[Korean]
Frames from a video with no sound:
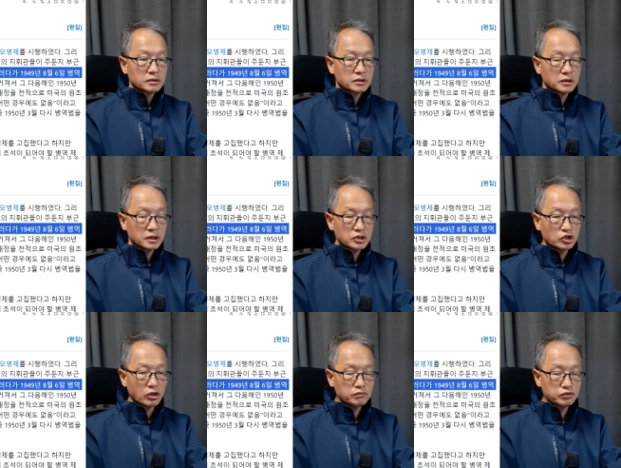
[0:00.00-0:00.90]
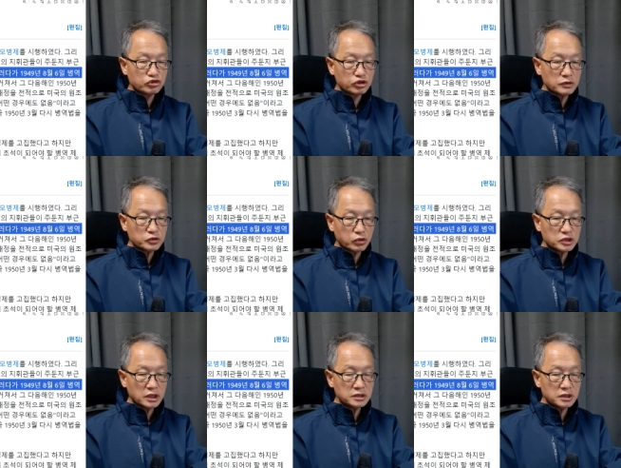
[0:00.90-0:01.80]
그러니까 정부 수립
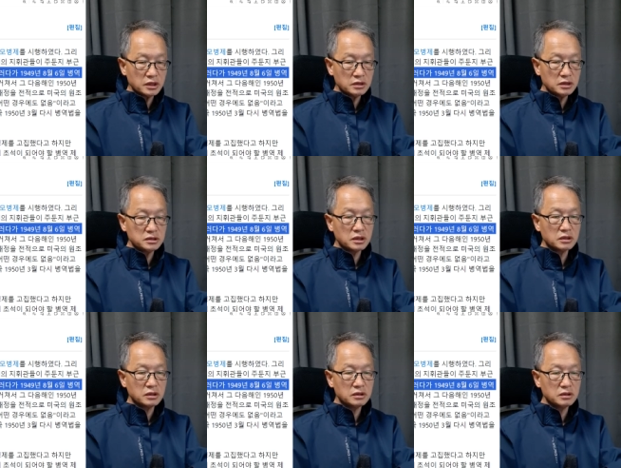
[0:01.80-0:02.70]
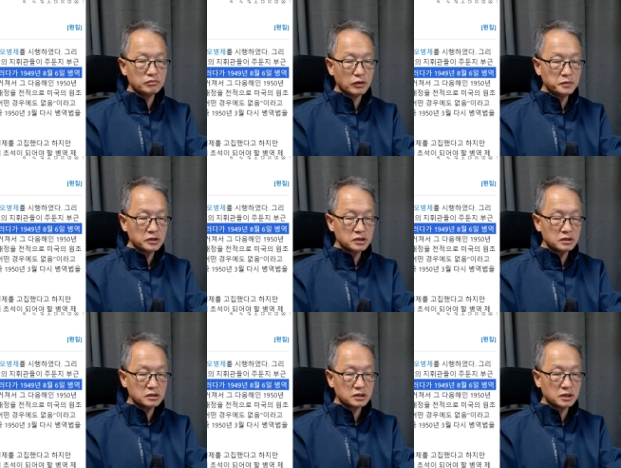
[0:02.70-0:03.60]
초창기에는 이제 그
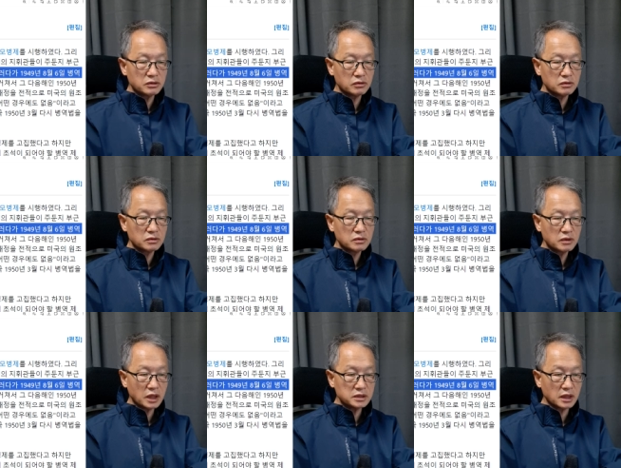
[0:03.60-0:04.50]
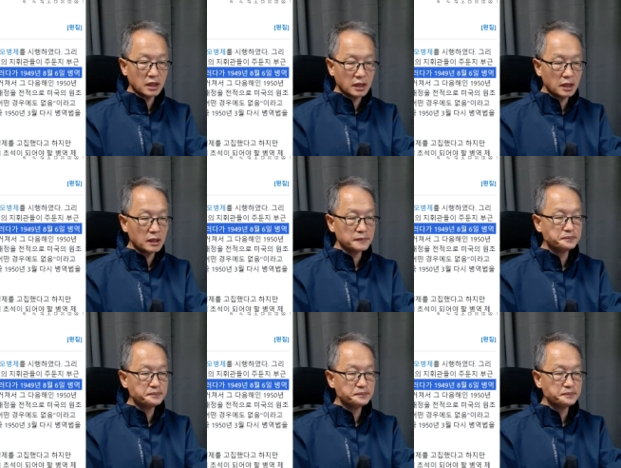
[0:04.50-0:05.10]
모병제를 그대로 하다가